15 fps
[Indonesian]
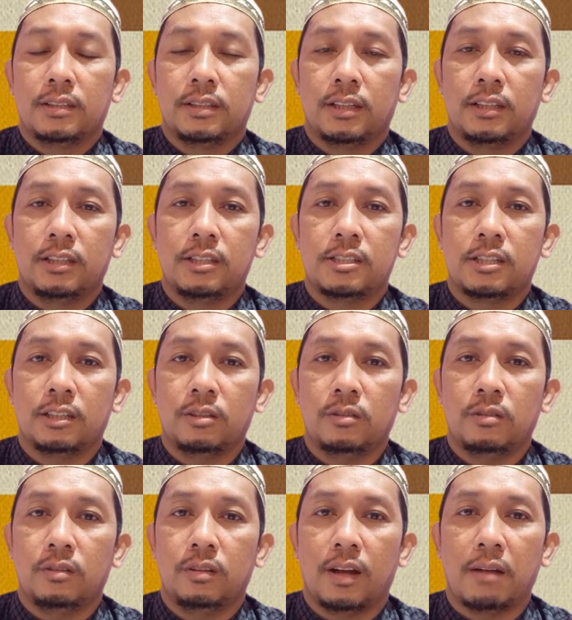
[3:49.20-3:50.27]
Jadi di
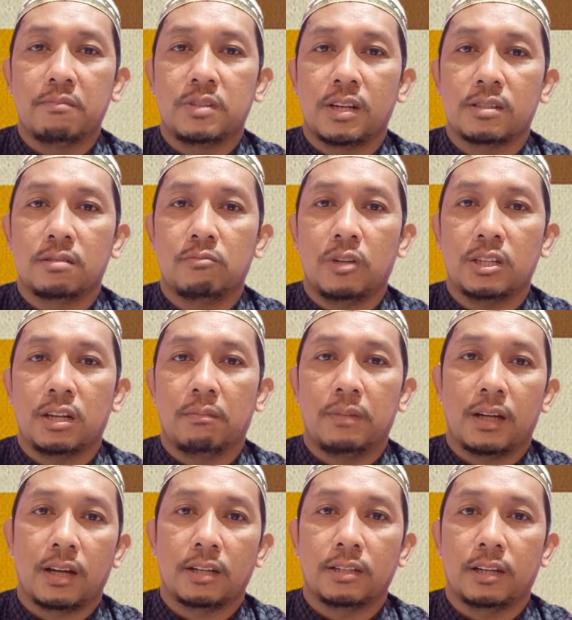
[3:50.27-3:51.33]
situ hamzah semuanya
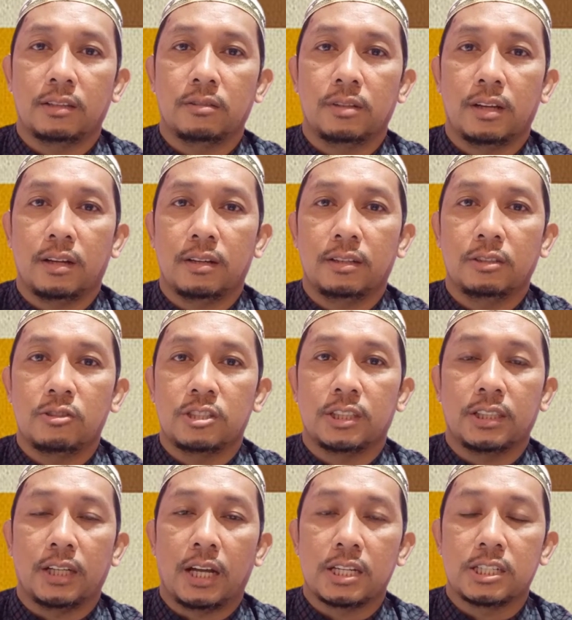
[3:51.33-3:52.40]
belakangnya itu ya. Itu
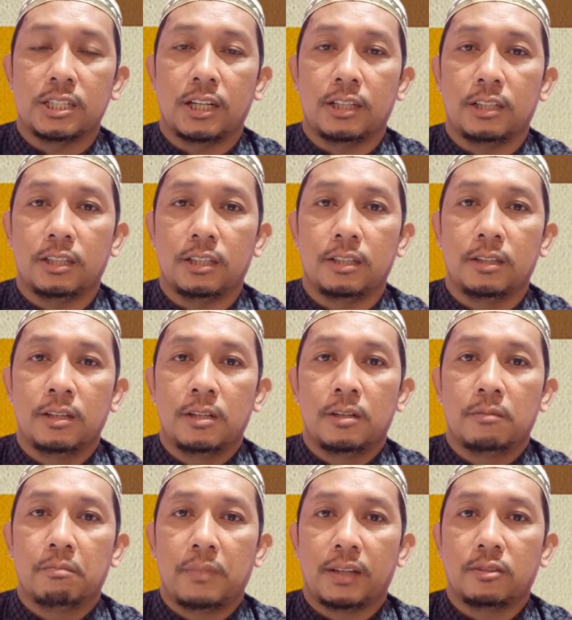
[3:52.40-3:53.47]
ciri khas dari
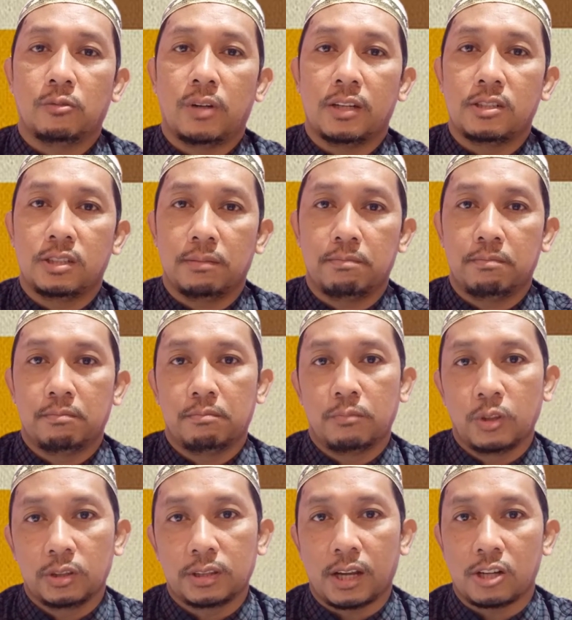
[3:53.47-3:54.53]
mat wajib
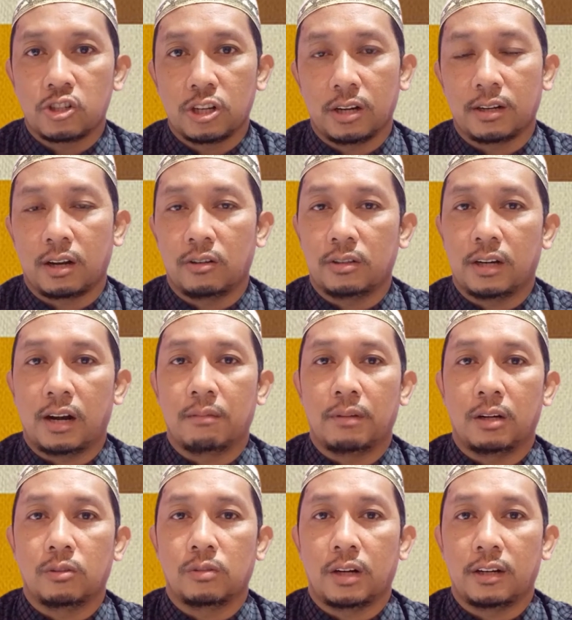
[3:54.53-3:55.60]
mutasil kalau dalam
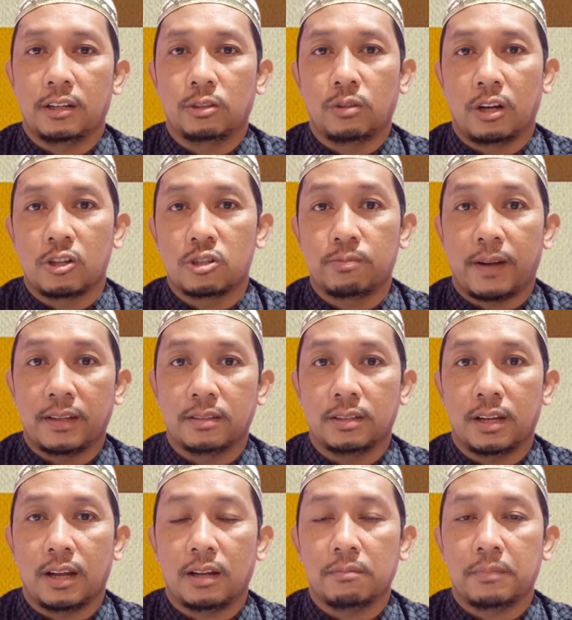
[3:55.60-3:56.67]
Al-Quran itu harus
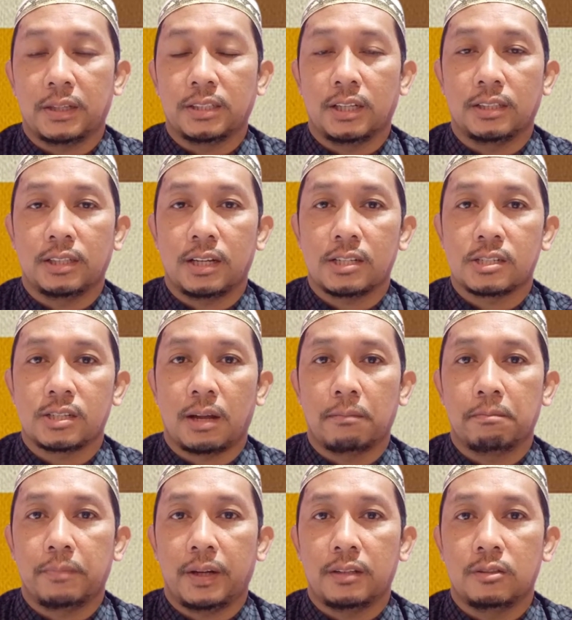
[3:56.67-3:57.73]
panjang panjangnya
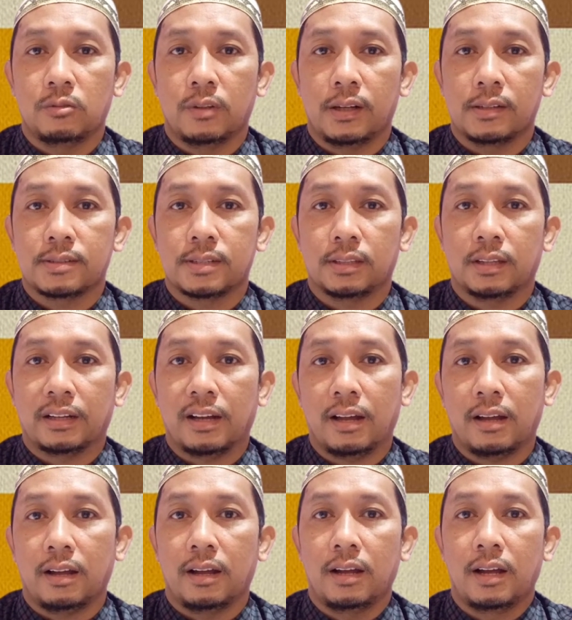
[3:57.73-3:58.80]
sampai dua
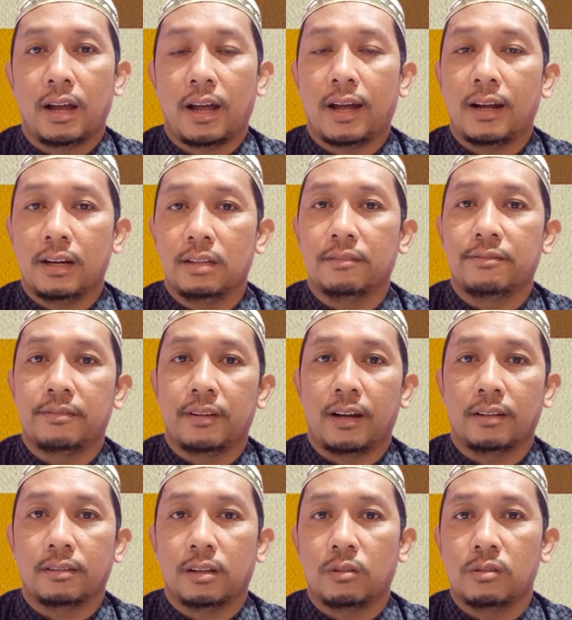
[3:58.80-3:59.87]
setengah alif
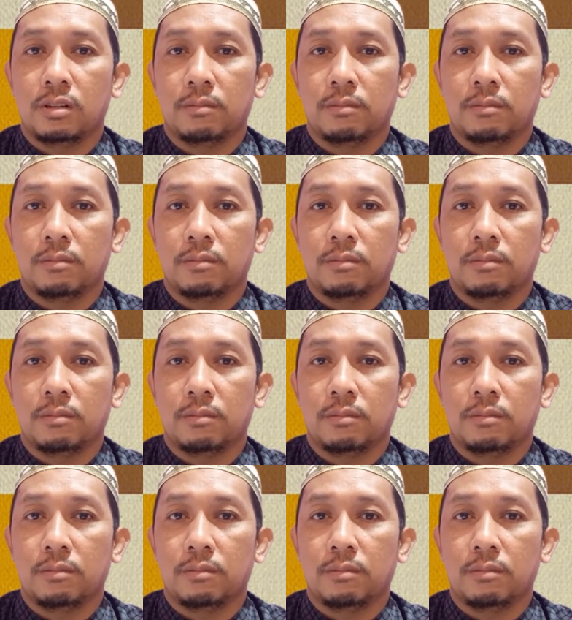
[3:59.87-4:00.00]
atau